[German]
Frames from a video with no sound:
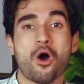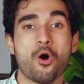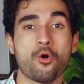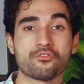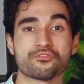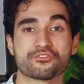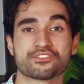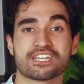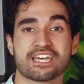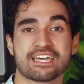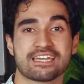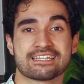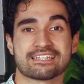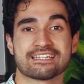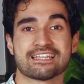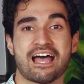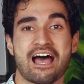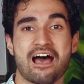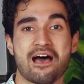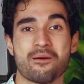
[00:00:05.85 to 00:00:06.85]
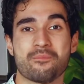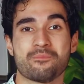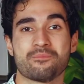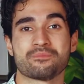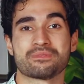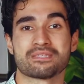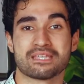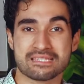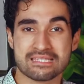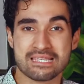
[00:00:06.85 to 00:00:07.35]
auftreten
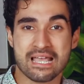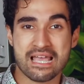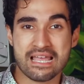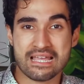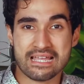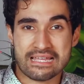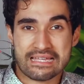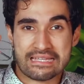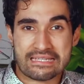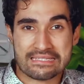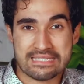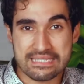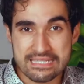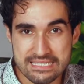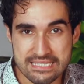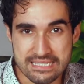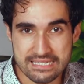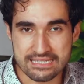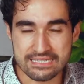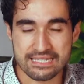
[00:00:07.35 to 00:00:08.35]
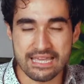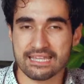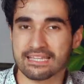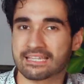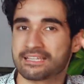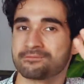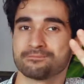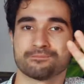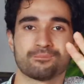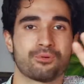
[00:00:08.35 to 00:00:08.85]
haben, dass die sich
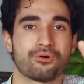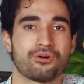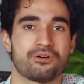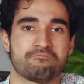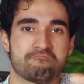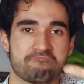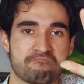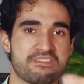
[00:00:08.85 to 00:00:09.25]
denken, boah,